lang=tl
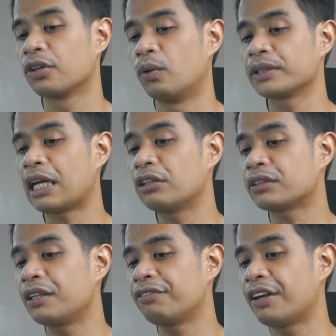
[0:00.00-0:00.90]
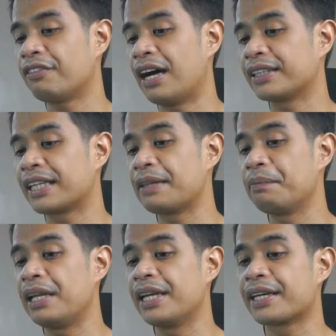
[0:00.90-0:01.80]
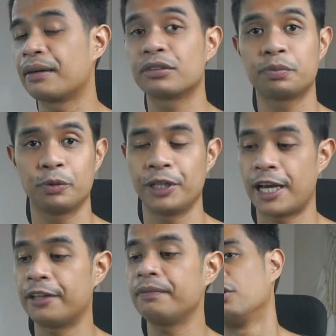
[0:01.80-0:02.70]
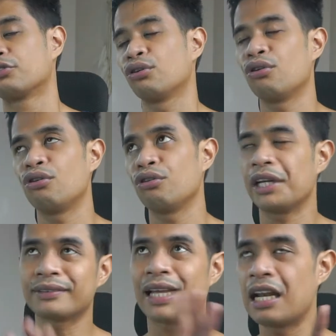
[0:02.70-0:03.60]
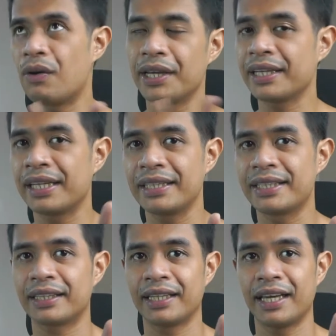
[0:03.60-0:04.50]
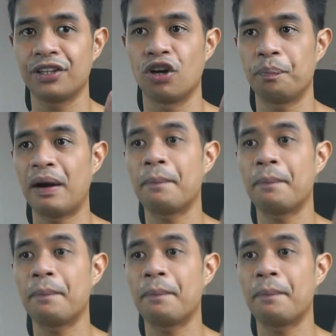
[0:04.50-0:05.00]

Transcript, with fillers: 1,500 mg po yan. So, yung dalawang ingredient na yan, no, pang